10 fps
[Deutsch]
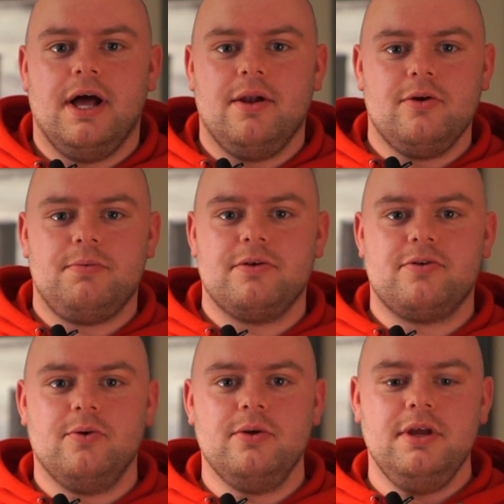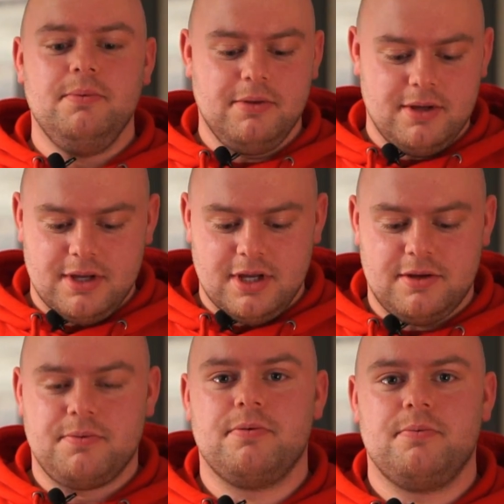Hallo, ich bin Toni.
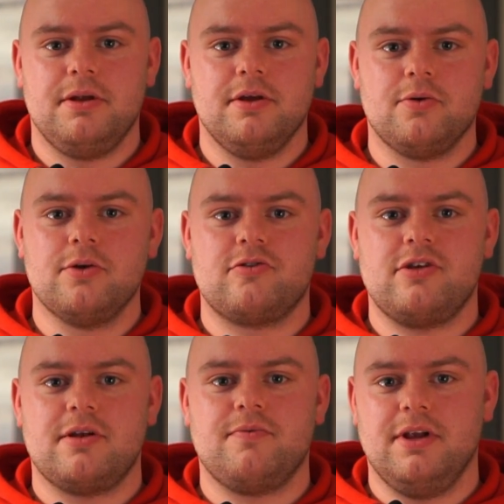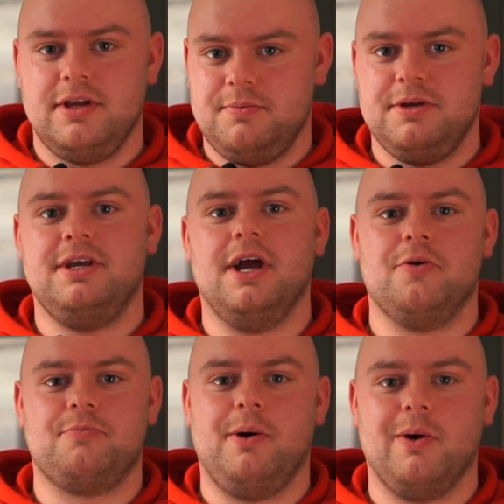Ich bin hier durchgestartet, weil ich mich hier
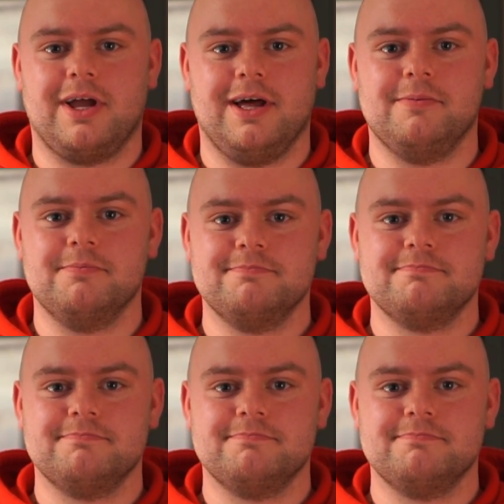auspowern kann.